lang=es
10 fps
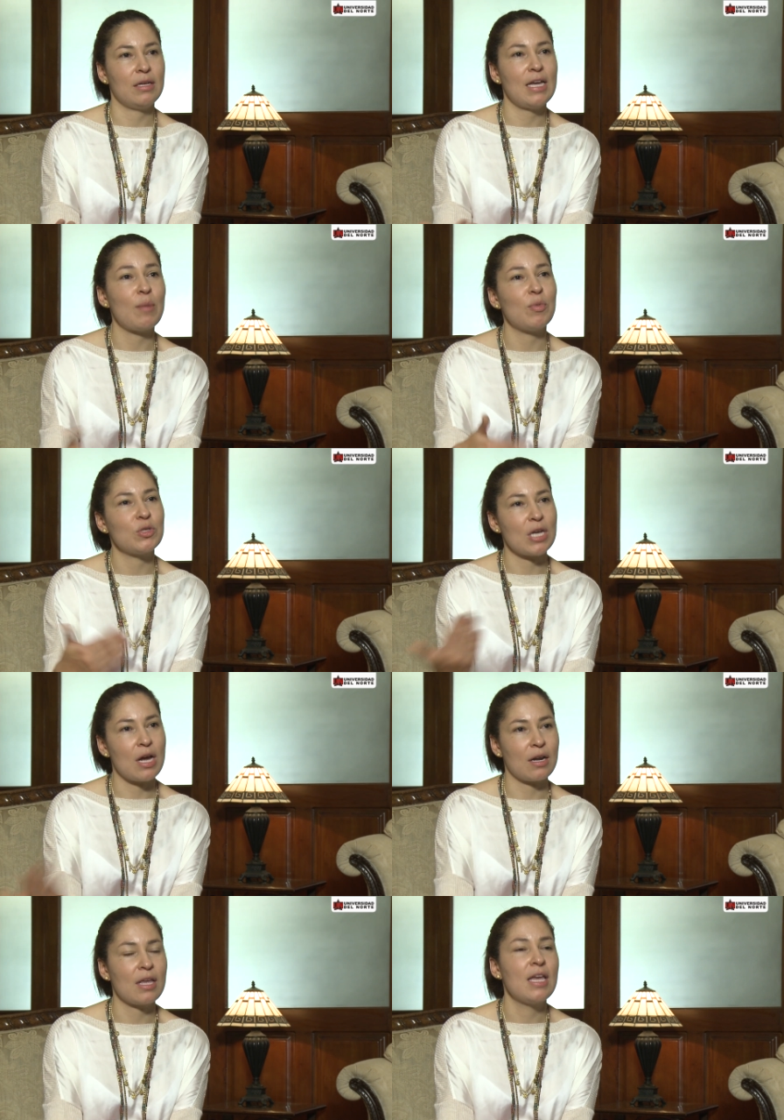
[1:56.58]
y
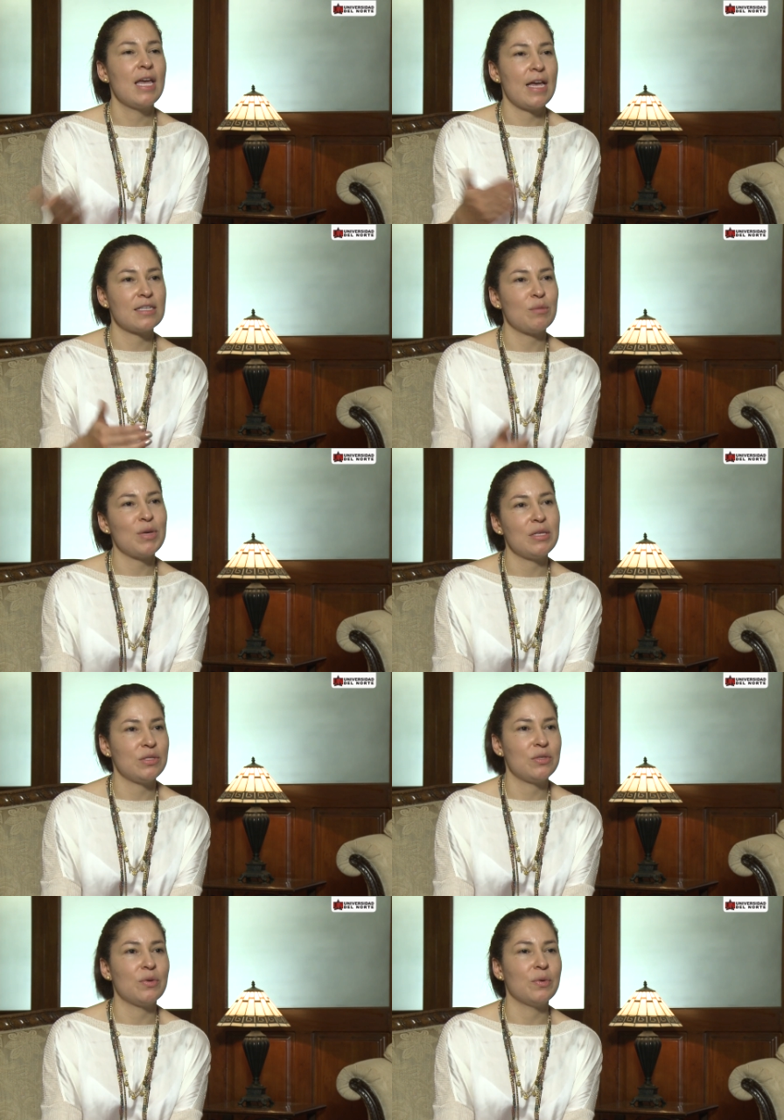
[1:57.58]
apoyar esa
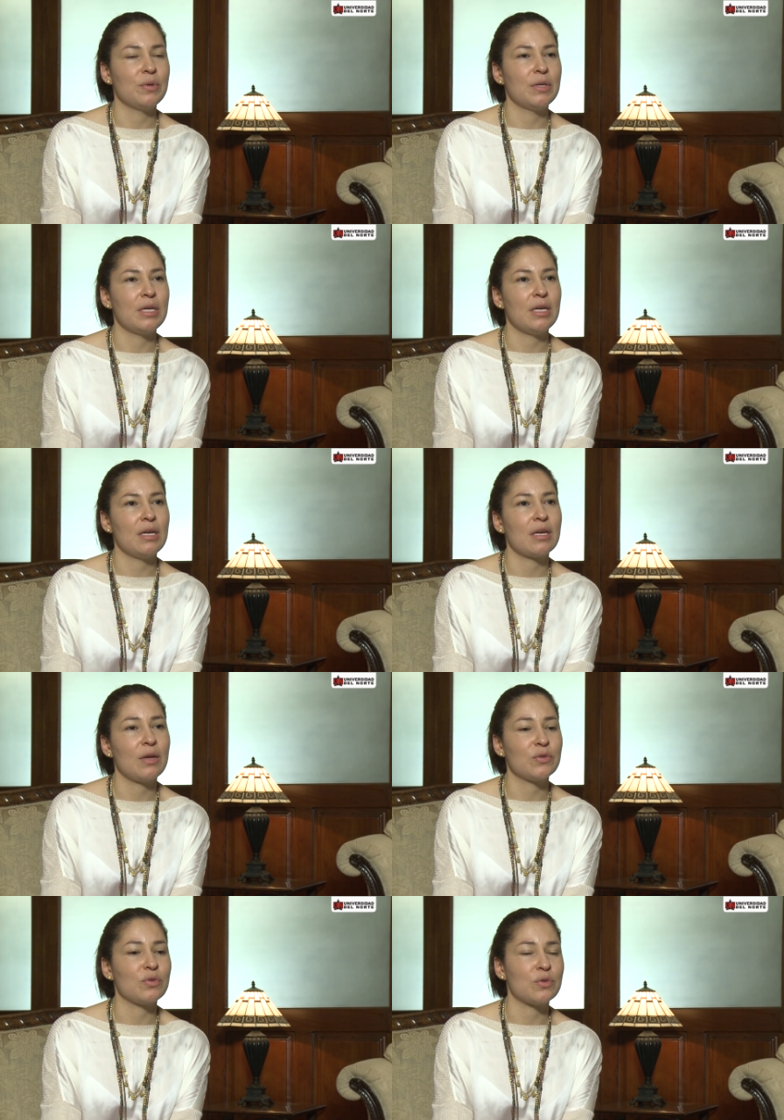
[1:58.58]
medición eh,
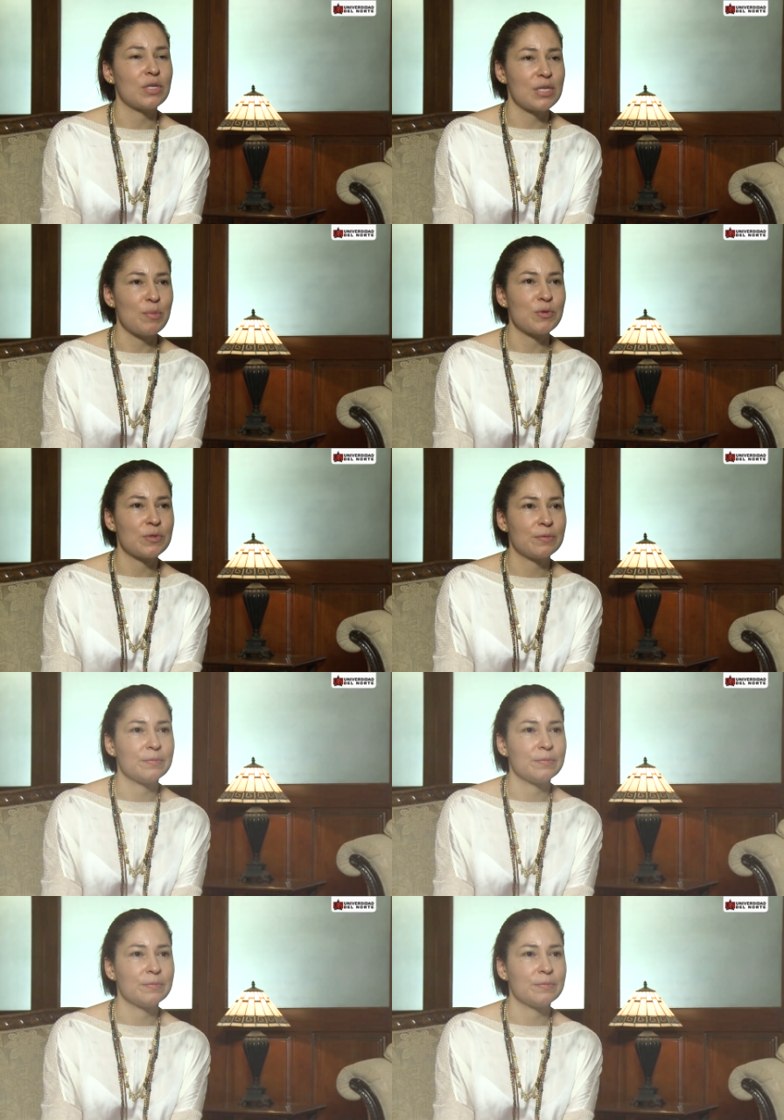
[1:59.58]
que nosotros hacemos.